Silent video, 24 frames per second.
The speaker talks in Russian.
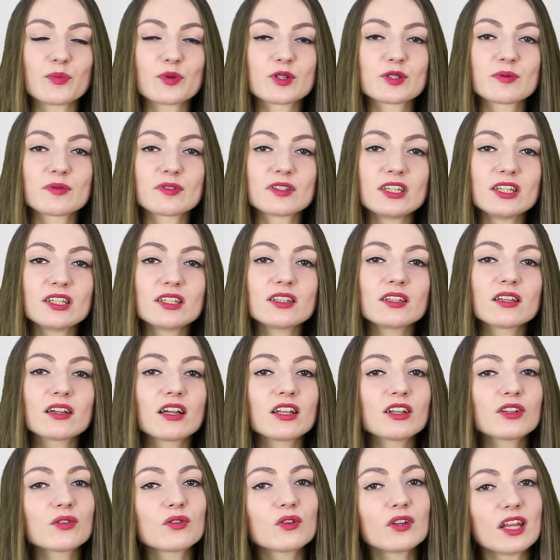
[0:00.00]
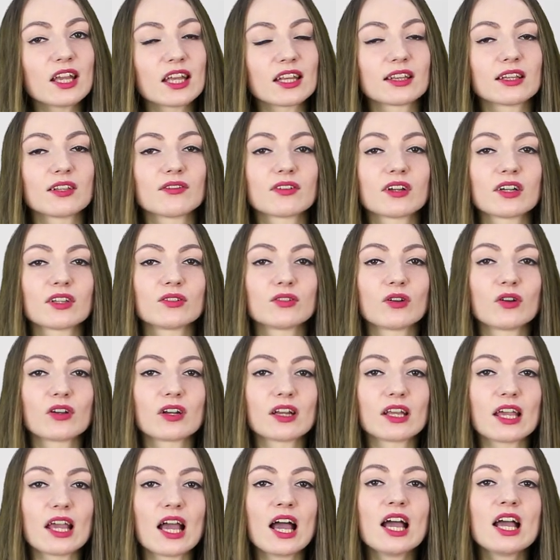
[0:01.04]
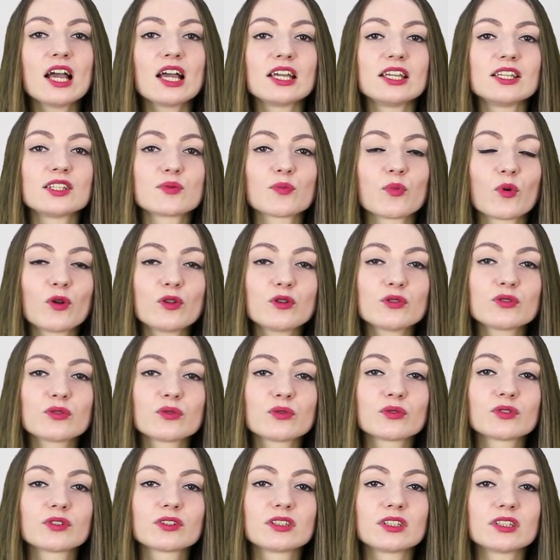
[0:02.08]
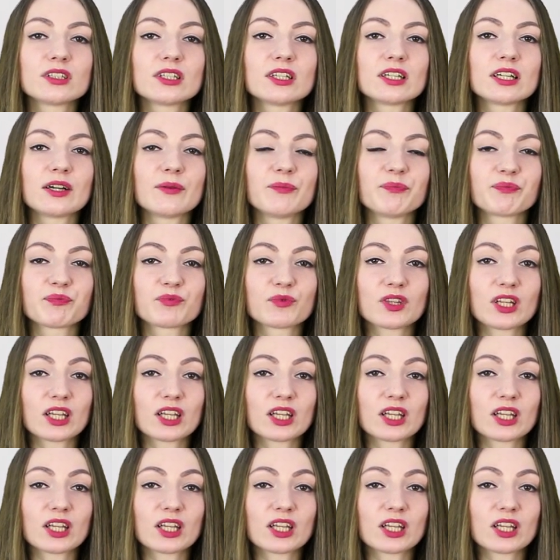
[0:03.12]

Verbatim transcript: посмотрите на конкурентов, которые используют э,